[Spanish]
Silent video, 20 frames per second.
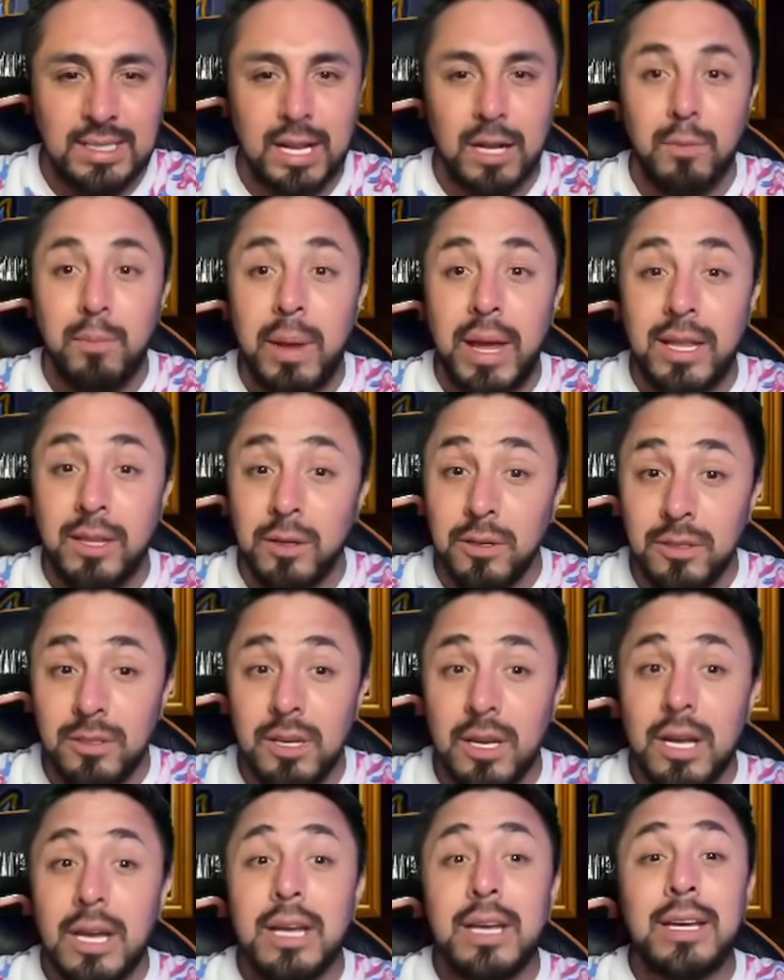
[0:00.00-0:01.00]
Al menos
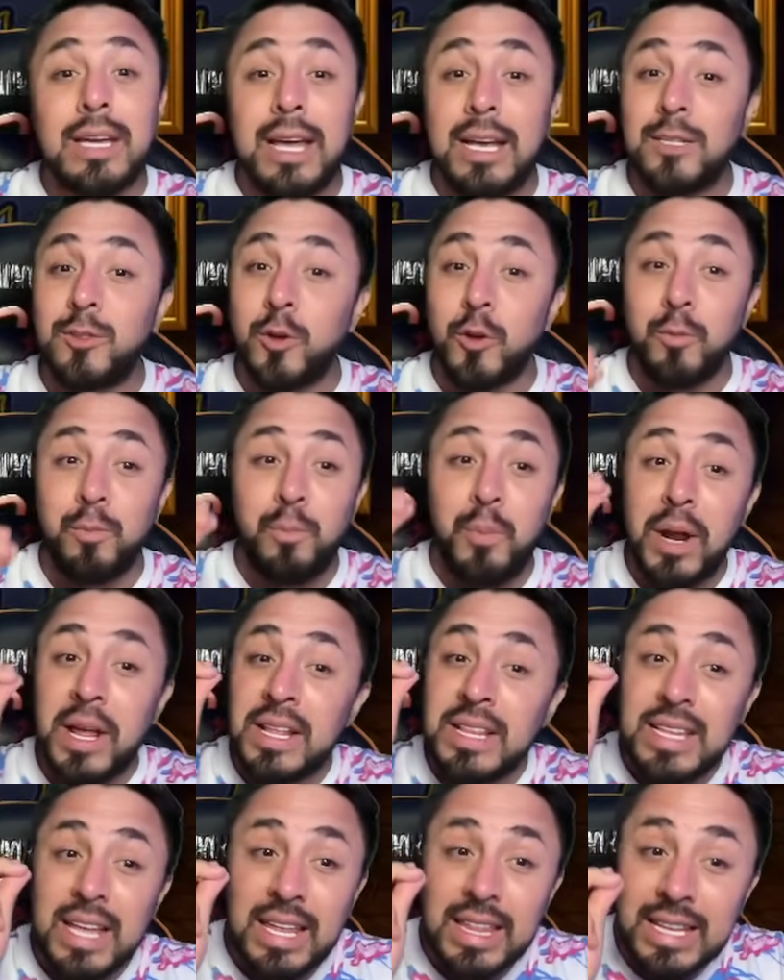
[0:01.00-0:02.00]
que
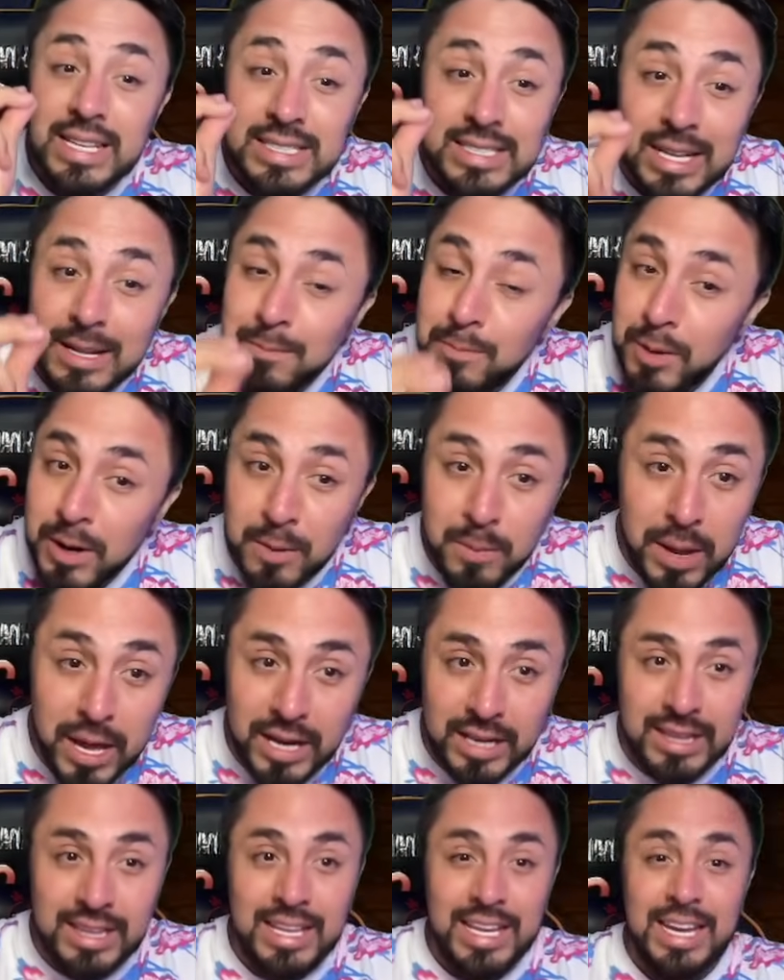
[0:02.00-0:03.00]
sorprenda desde el
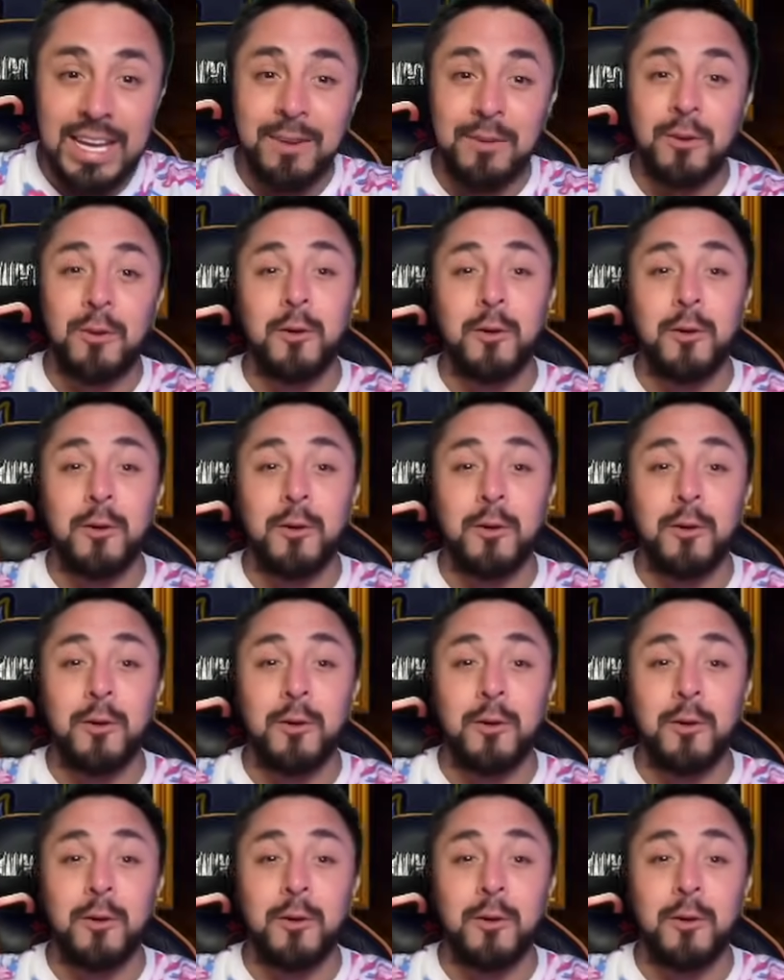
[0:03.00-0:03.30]
primer tiro.